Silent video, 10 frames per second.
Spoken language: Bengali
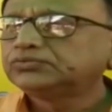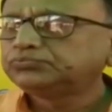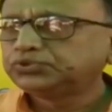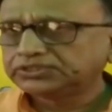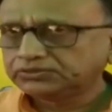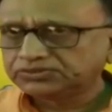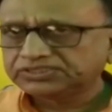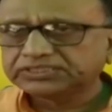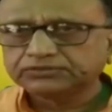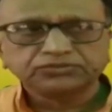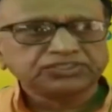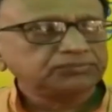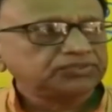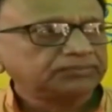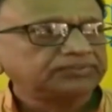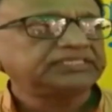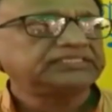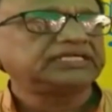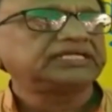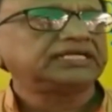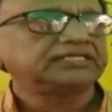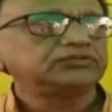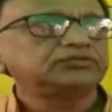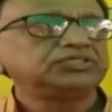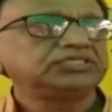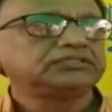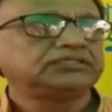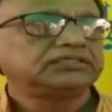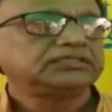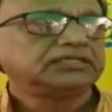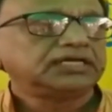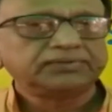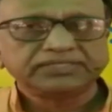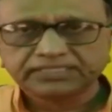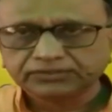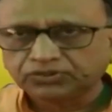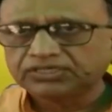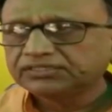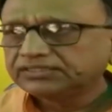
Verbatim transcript: প্রশাসনও চেষ্টা করছে এবং আমাদের যারা রাজনৈতিক আমরা যারা দল